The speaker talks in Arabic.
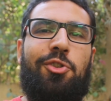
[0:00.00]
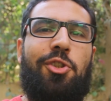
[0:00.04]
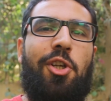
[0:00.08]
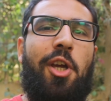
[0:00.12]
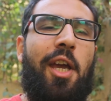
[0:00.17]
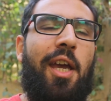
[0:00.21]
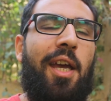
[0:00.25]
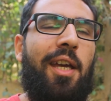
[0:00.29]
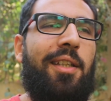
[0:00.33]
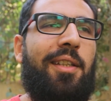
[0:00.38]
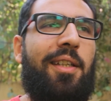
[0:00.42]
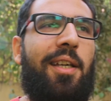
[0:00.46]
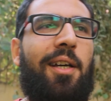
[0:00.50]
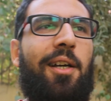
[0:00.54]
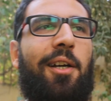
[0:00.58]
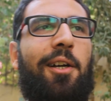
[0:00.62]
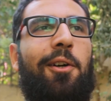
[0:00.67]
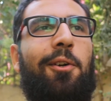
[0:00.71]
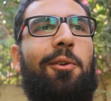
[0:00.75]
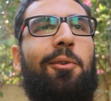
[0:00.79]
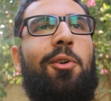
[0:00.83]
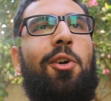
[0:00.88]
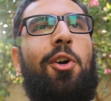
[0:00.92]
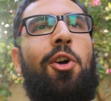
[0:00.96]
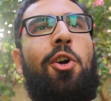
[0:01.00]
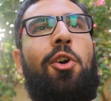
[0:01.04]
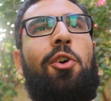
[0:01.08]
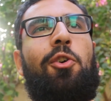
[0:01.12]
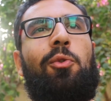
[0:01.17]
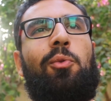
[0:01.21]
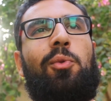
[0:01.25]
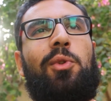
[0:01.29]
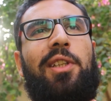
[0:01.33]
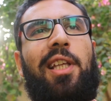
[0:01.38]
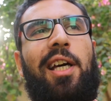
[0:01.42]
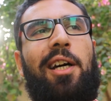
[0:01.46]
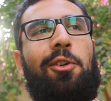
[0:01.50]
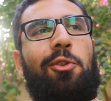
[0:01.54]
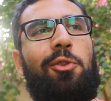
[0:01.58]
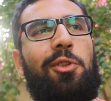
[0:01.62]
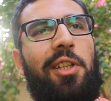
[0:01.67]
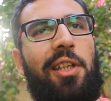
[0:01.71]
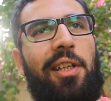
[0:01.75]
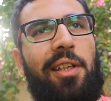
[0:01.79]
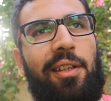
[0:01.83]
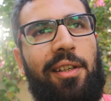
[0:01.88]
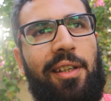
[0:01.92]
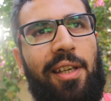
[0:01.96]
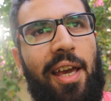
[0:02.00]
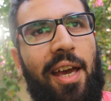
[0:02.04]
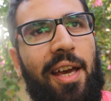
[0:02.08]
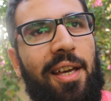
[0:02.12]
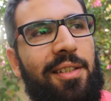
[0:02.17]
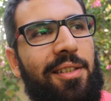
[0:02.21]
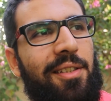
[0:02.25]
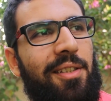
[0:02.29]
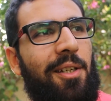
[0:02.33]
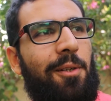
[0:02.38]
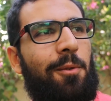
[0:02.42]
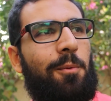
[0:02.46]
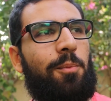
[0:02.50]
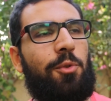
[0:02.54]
شهاده و... وتاخد اجازه